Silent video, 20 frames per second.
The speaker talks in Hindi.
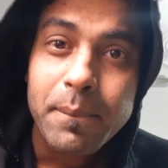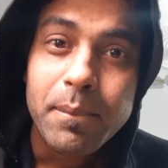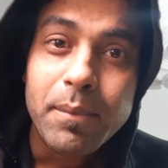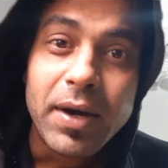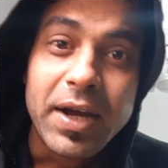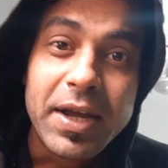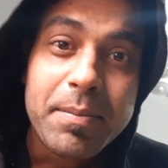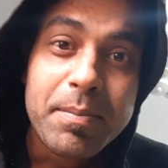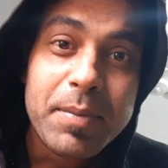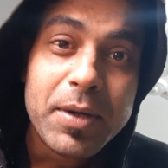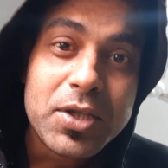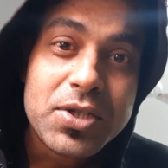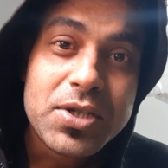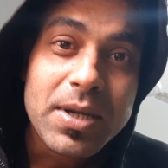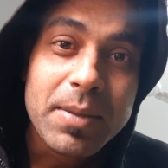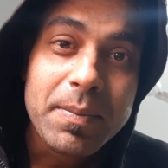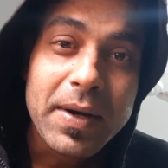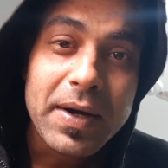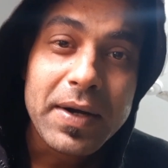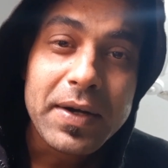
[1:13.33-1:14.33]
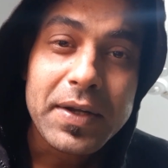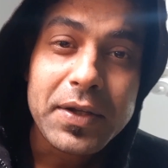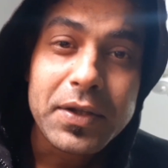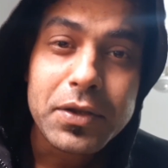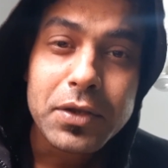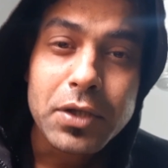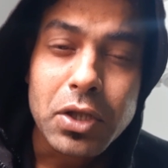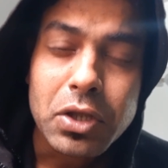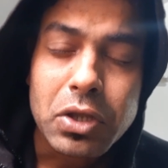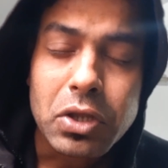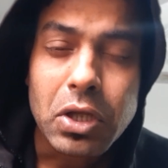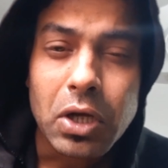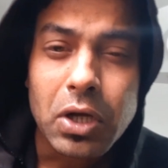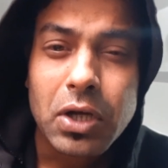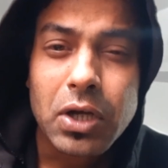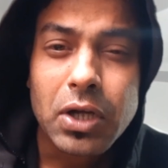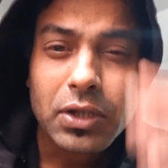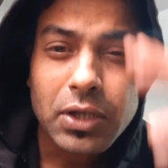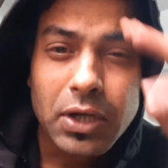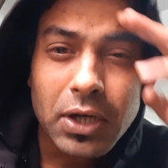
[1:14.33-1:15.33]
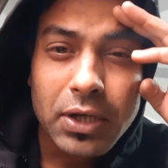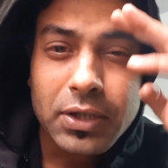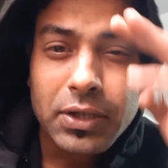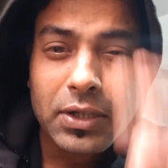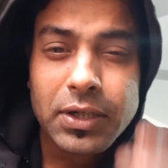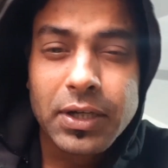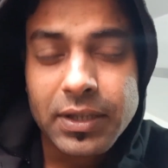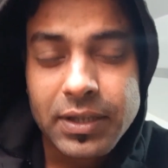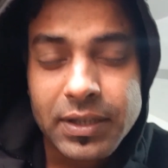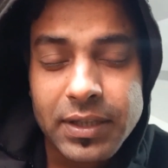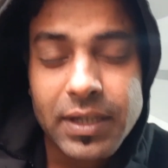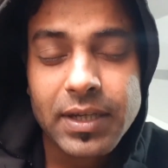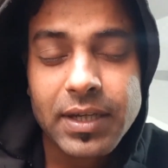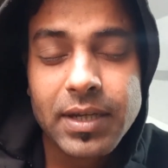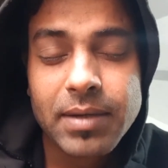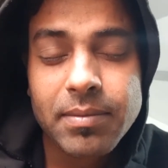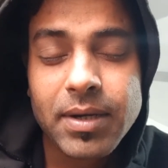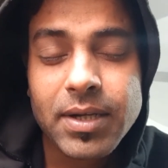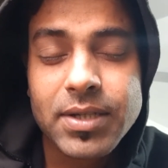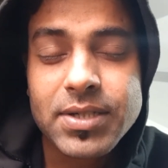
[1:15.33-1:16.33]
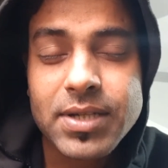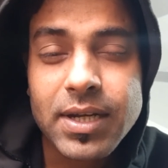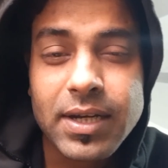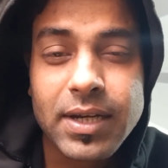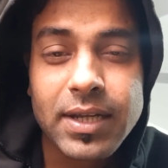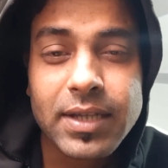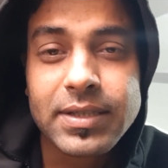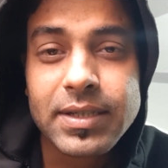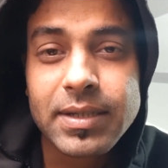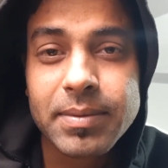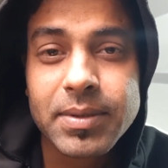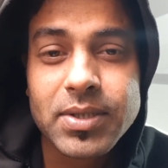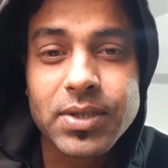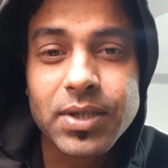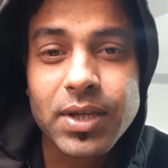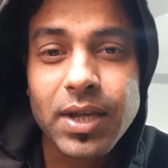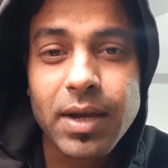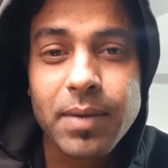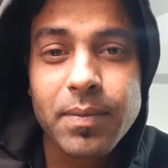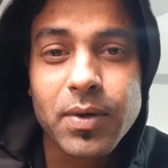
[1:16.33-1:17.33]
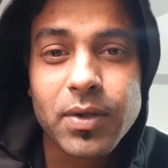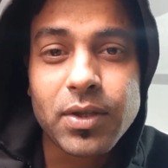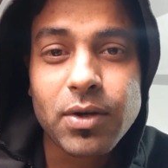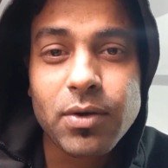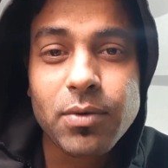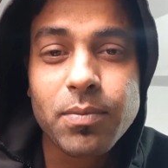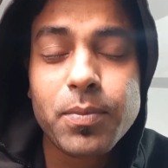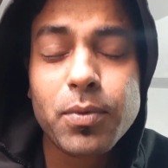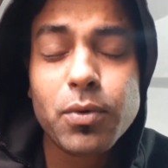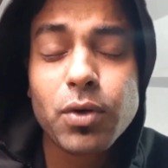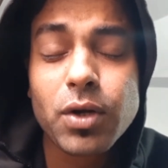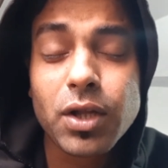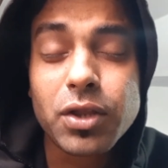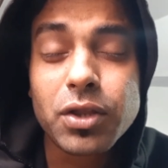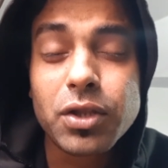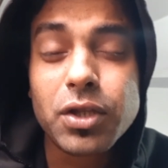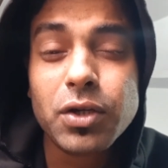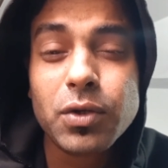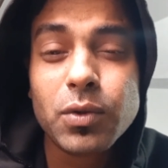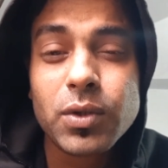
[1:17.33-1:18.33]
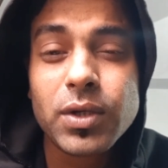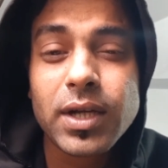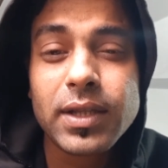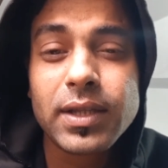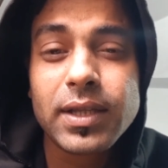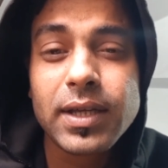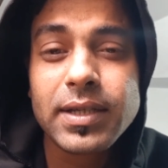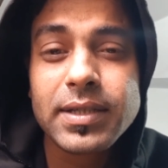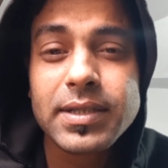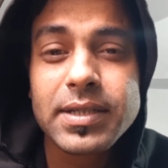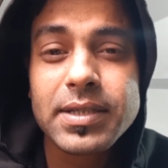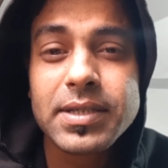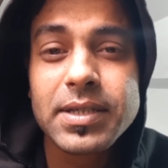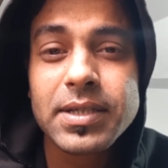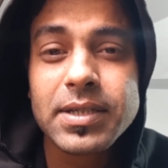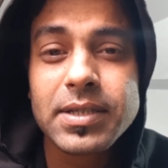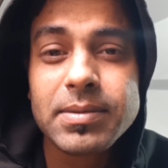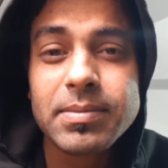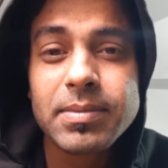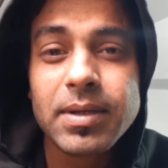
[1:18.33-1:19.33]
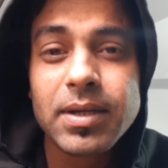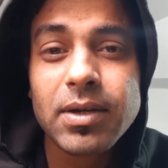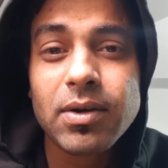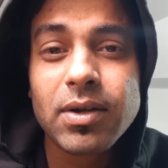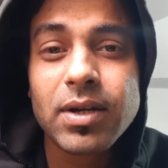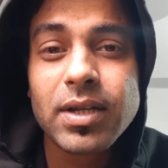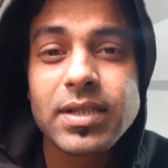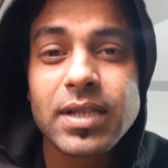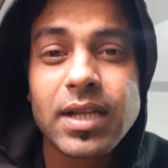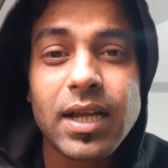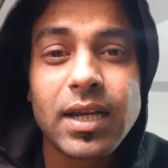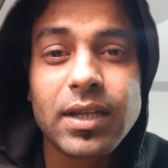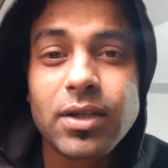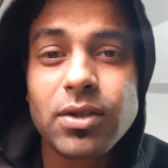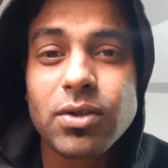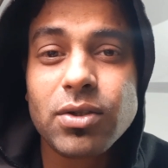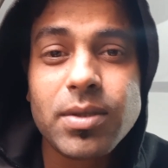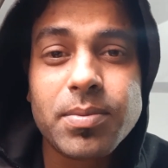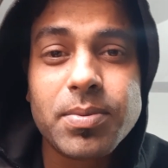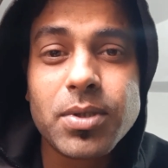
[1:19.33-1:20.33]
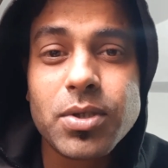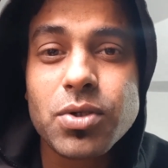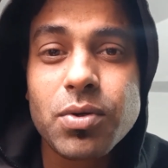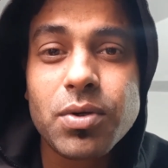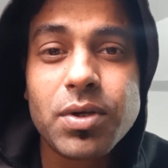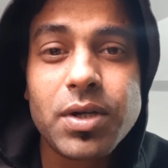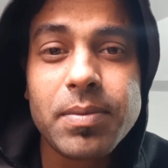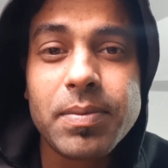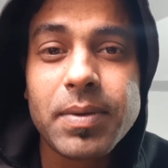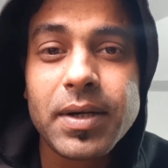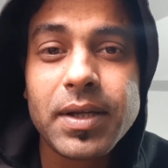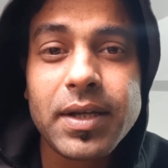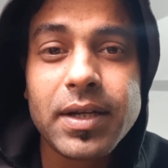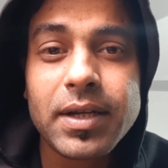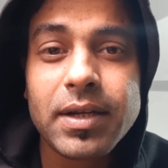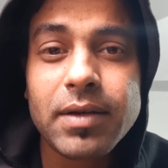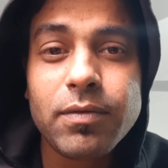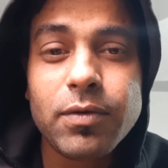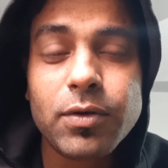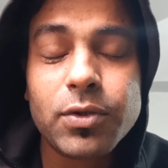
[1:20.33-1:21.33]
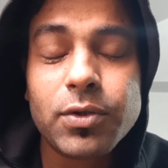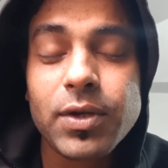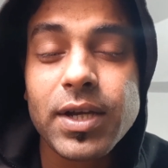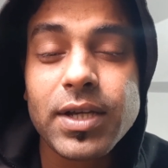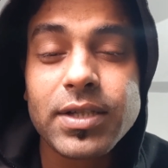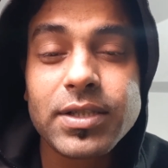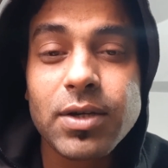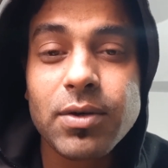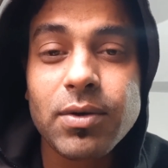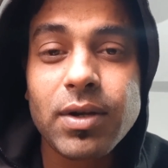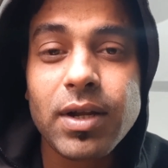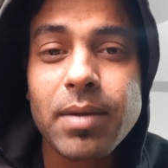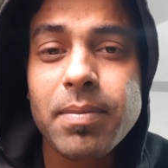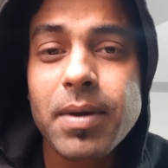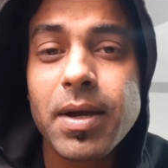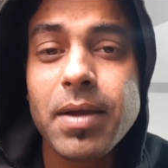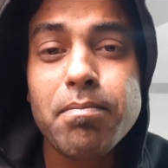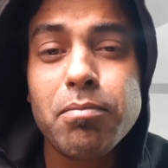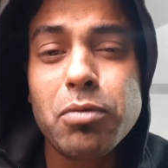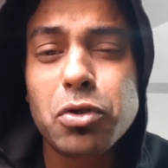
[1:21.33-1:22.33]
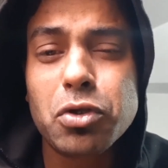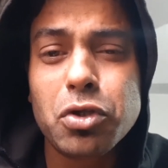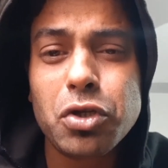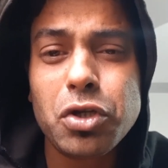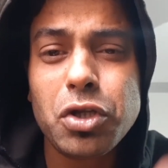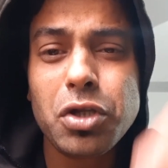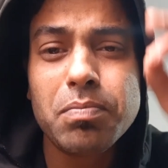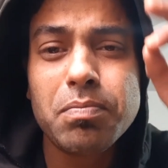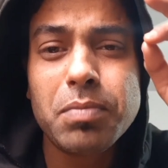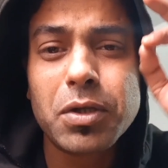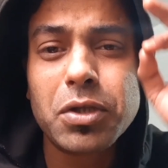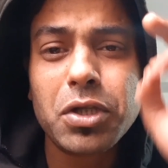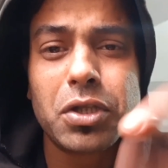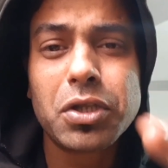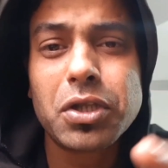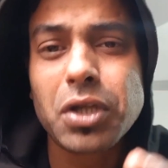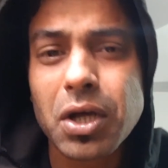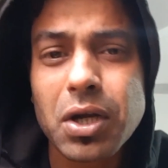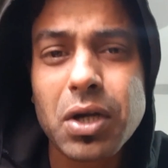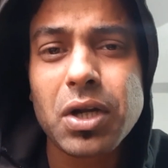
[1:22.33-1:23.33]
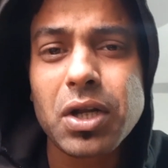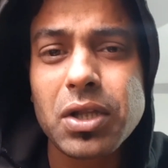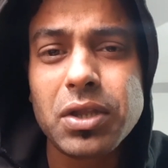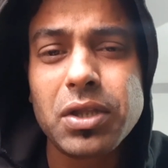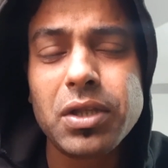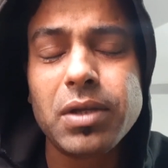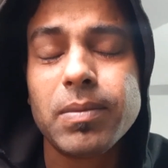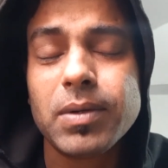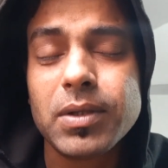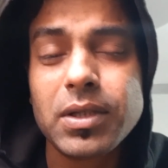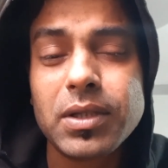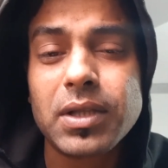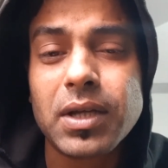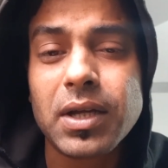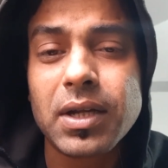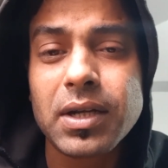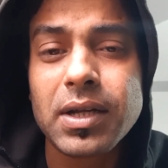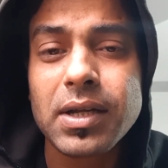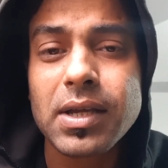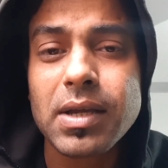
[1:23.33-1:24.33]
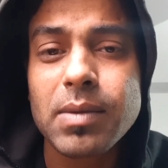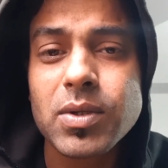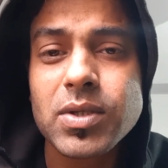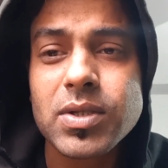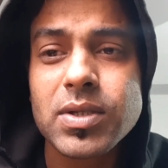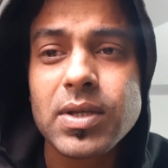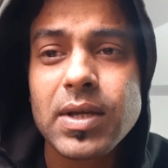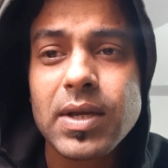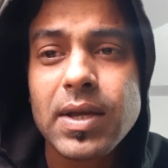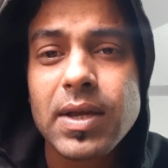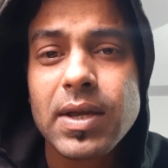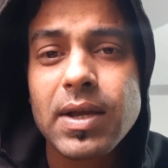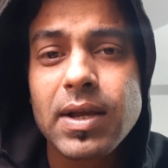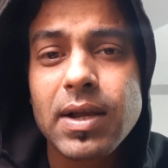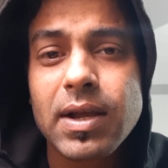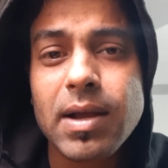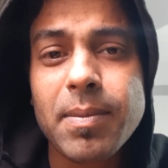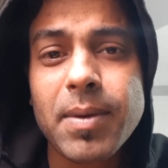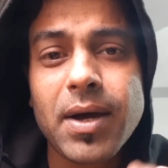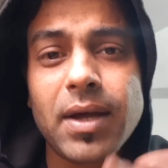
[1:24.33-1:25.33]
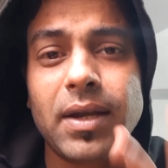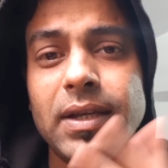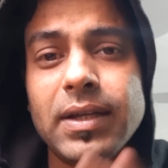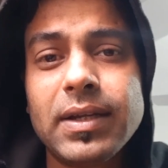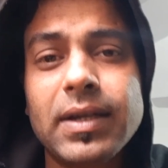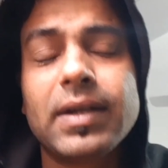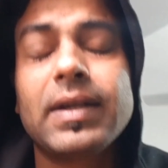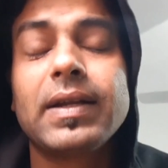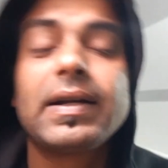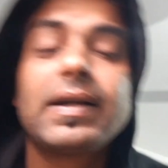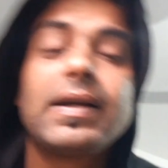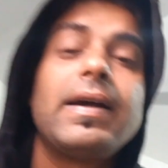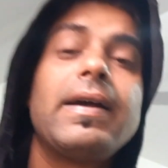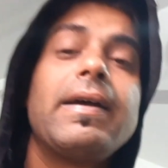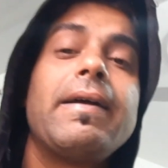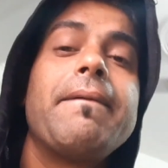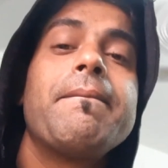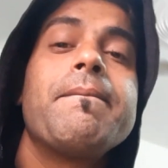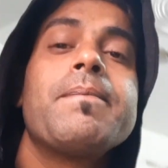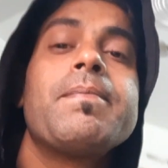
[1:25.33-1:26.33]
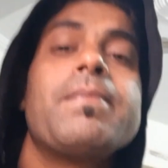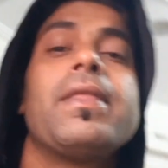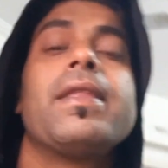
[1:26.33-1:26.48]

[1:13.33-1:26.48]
भाई बच्चा पार्टी इतना दंगा तारती रहती है माशाल्लाह से बस क्या बताऊं पूरा दिन हो जाता है इसी चीज़ में और अजलान की तो जब से छुट्टी पड़ी है ना वो तो ऐसा हो रहा है भाई इतनी बदी तार रहा है इतनी बदी तार रहा है कि बस कमाल ही कर रखा है